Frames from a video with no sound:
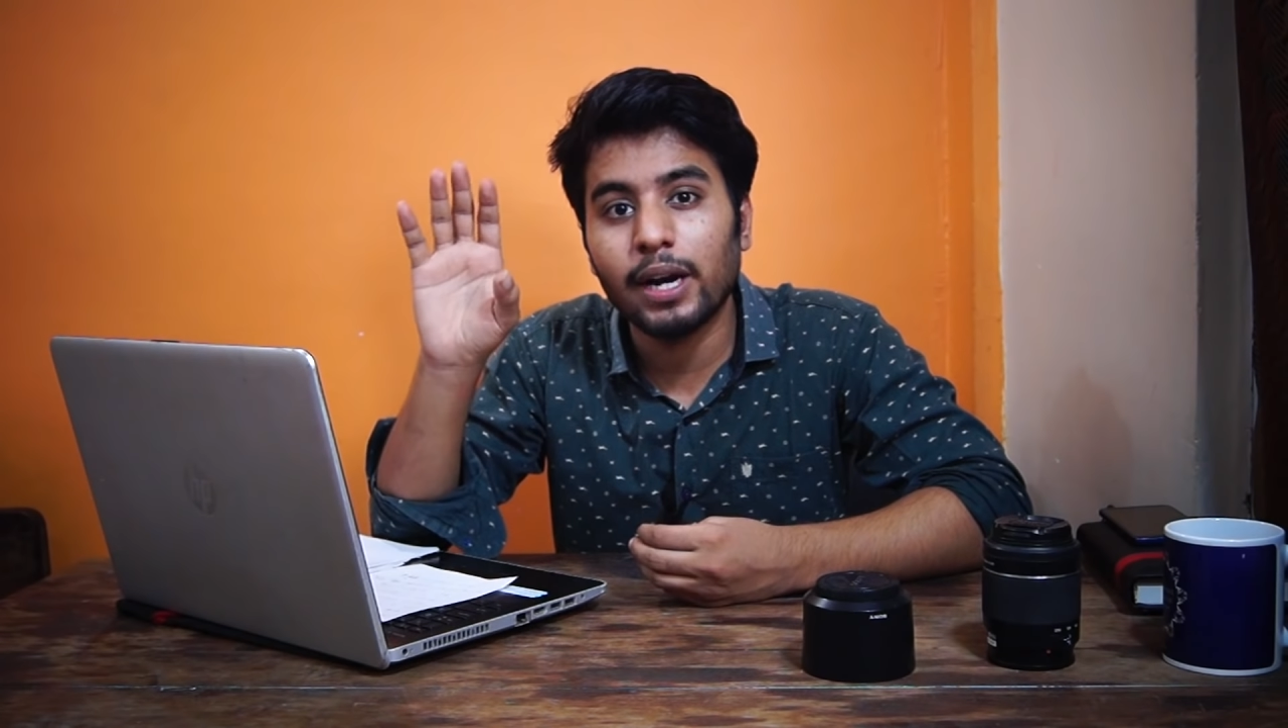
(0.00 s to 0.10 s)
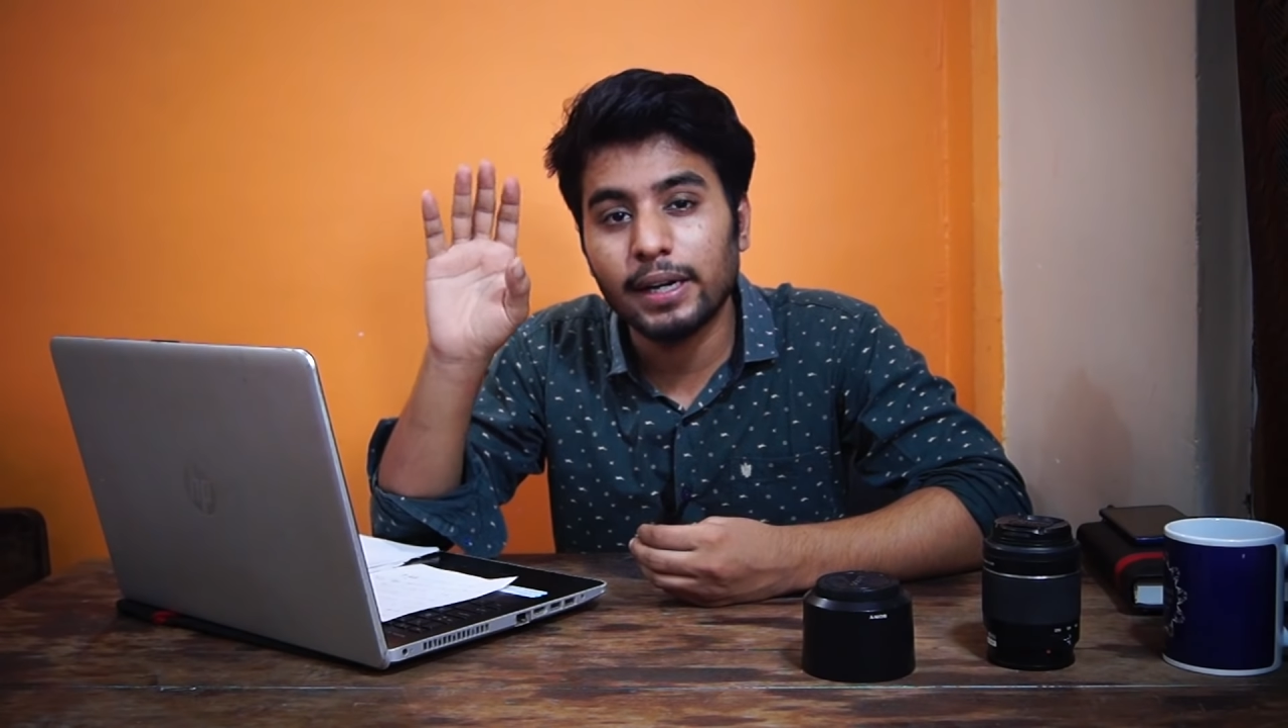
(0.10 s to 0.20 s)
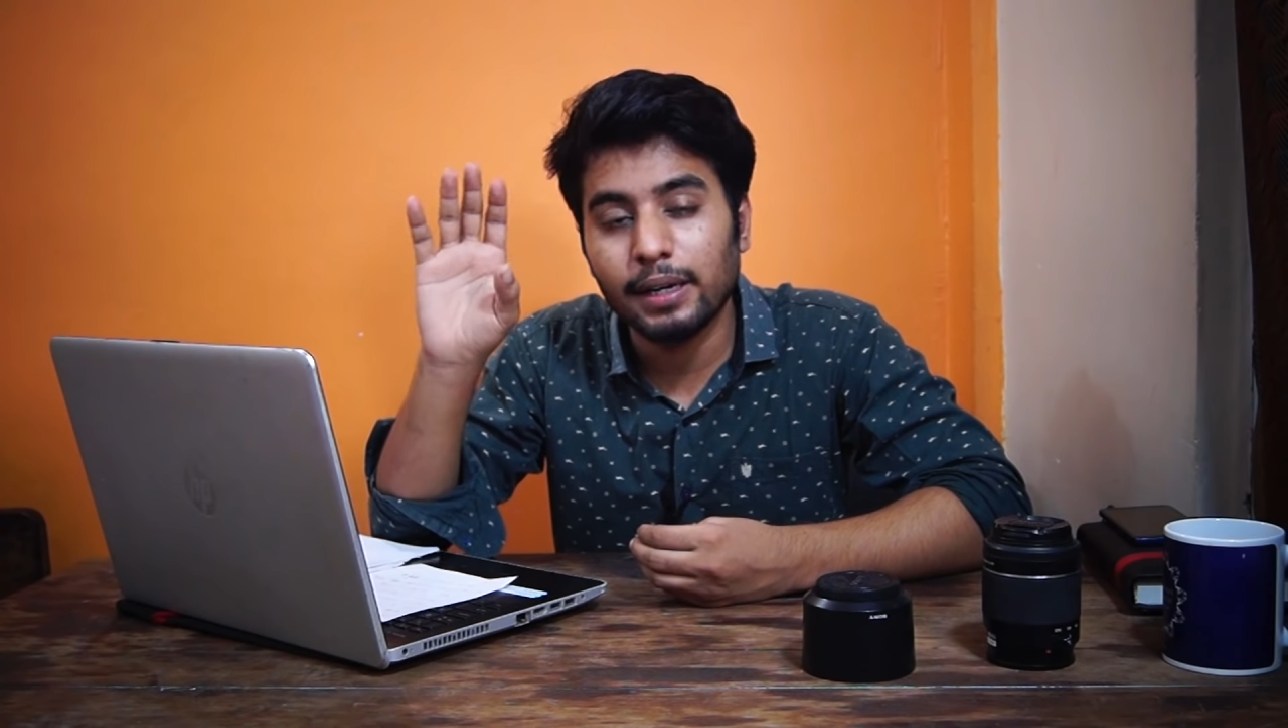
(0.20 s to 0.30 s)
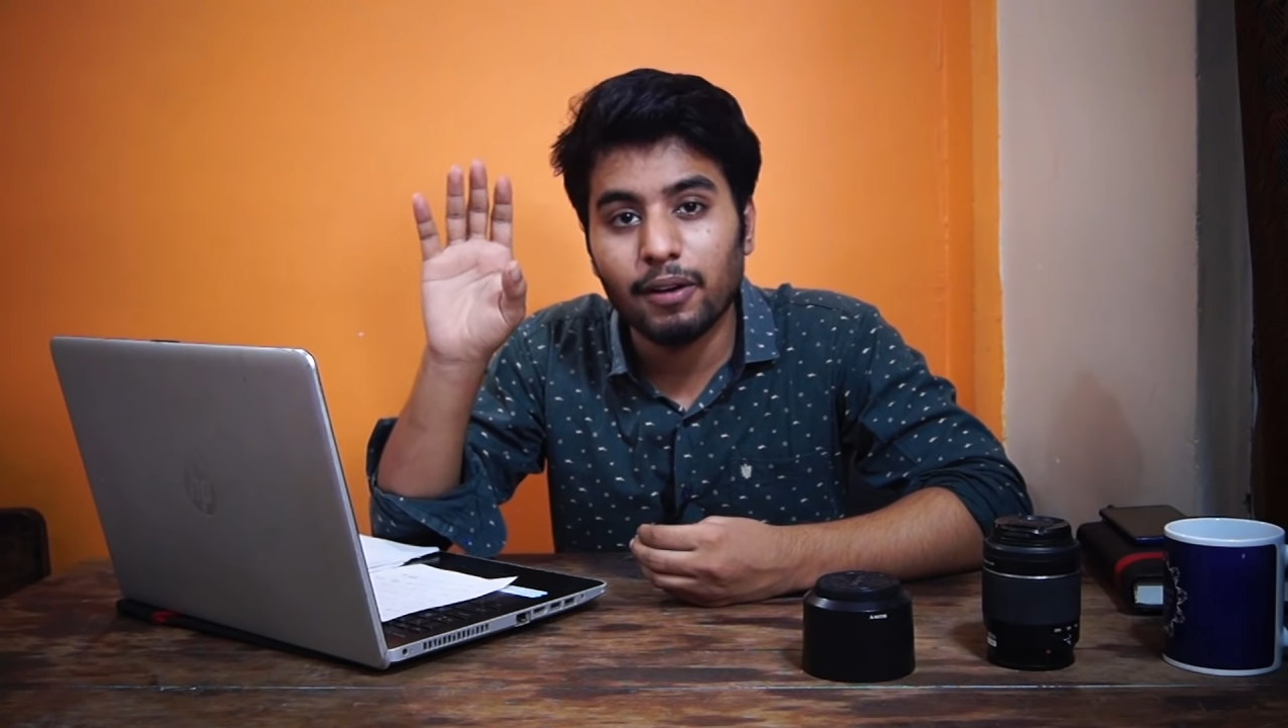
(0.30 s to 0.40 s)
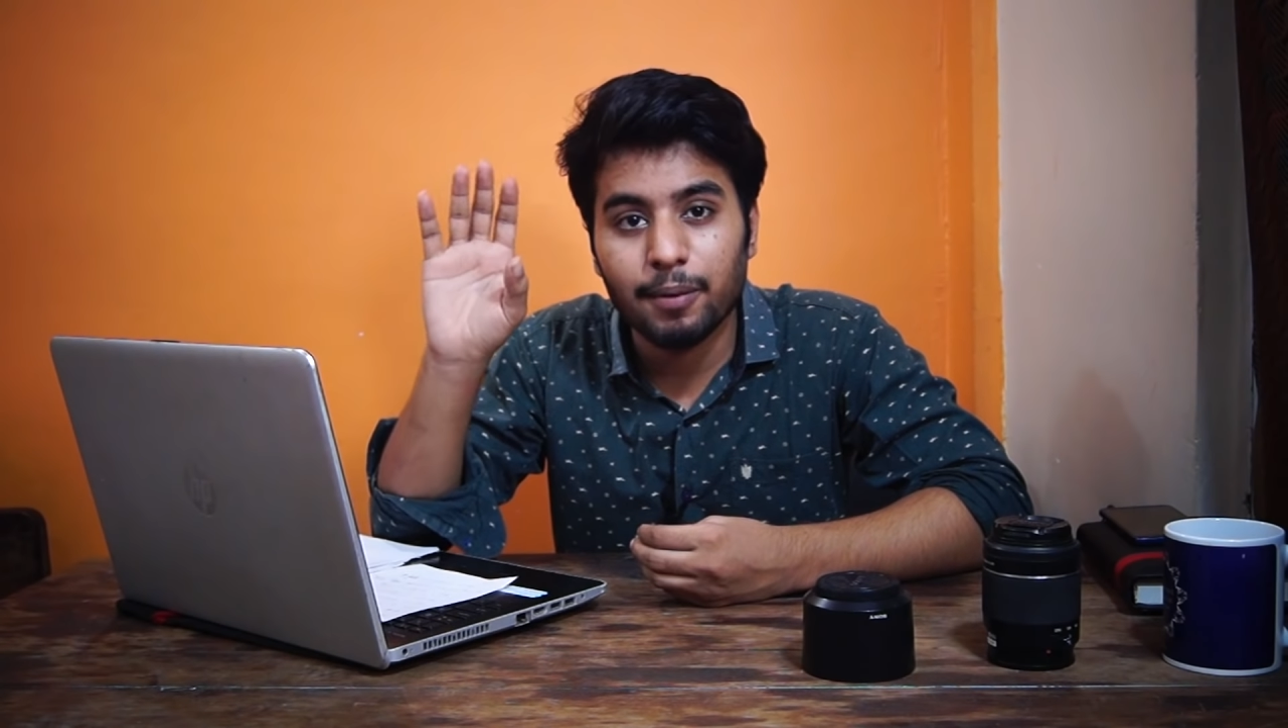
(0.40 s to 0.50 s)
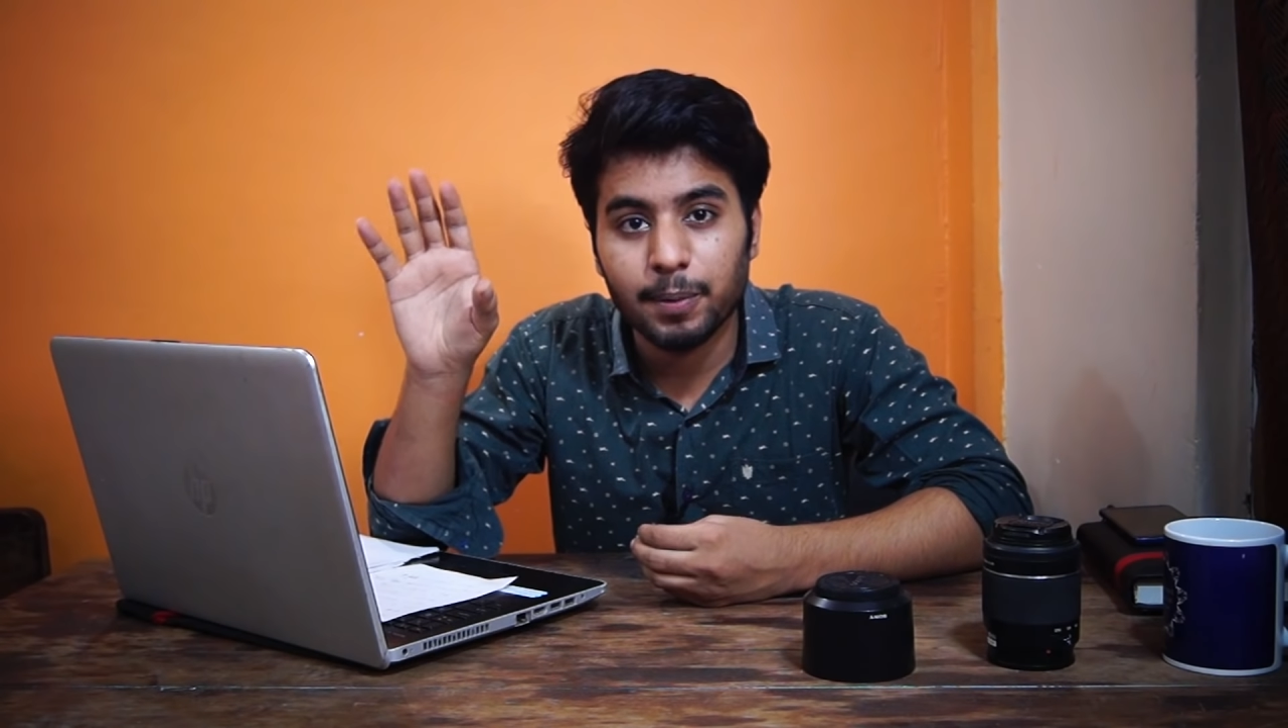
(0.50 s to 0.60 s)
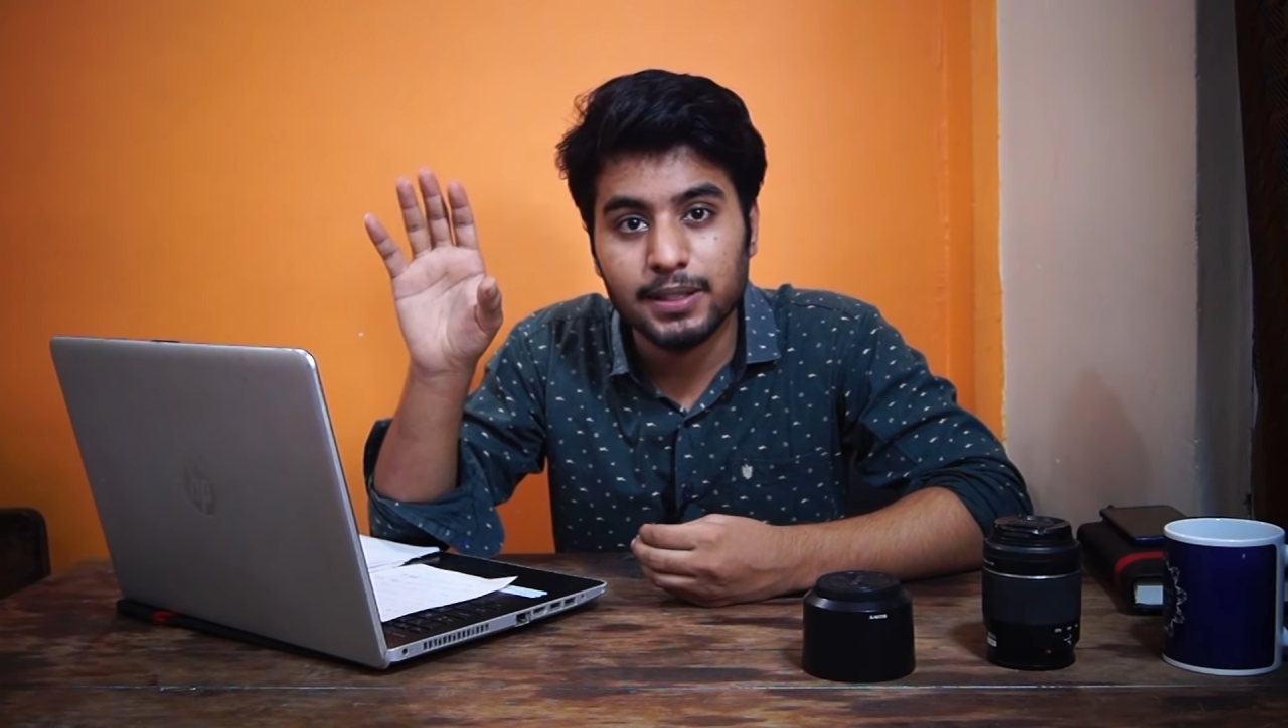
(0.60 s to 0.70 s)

नाइन्टी फाइव